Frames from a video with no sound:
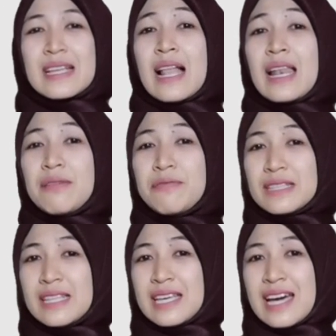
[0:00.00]
level
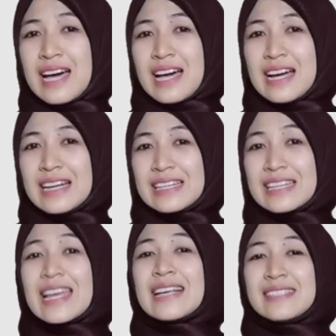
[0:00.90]
3
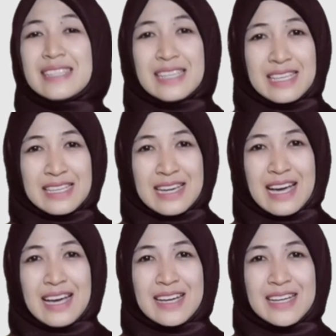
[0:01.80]
kreasi TIK,
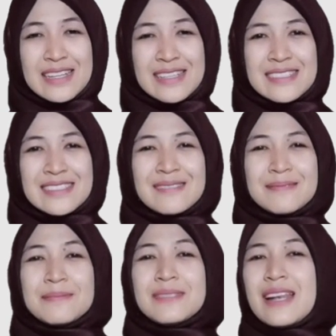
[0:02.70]

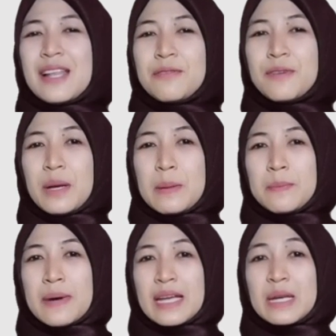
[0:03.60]
dan level
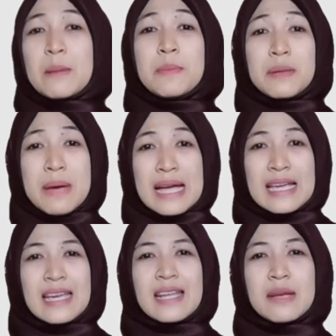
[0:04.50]
4
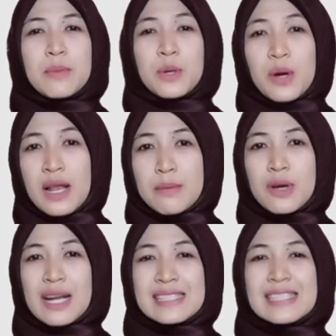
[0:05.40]
berbagi dan
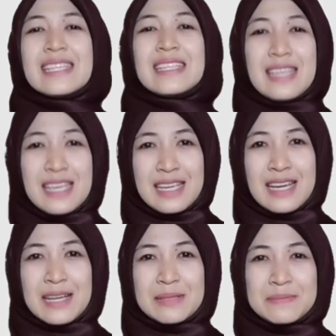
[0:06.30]
berkolaborasi TIK.
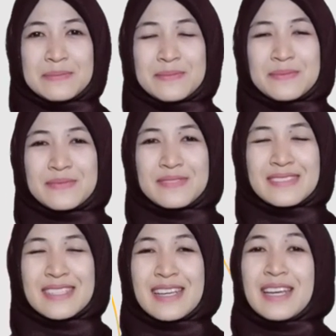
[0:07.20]

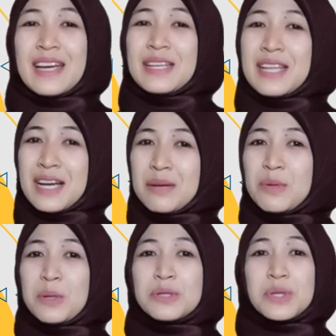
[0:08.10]
Dengan
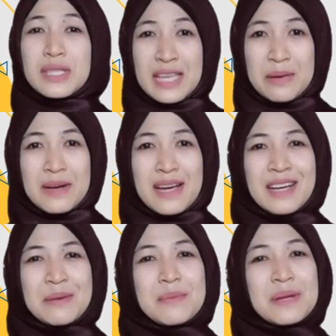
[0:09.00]
mengusung
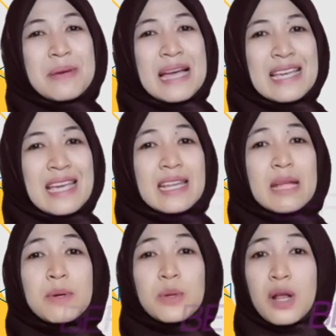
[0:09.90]
tema berbagi
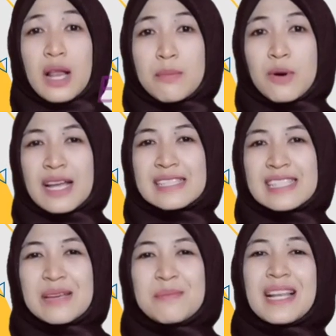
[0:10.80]
dan
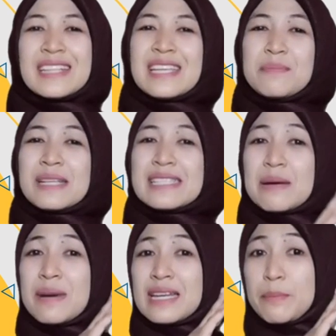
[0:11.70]
berkolaborasi belajar
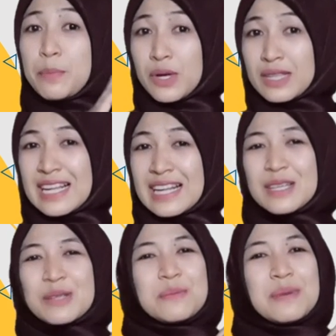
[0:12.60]
bersama di
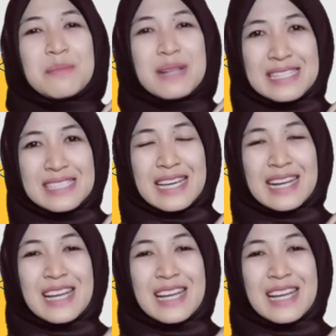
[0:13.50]
portal Rumah Belajar,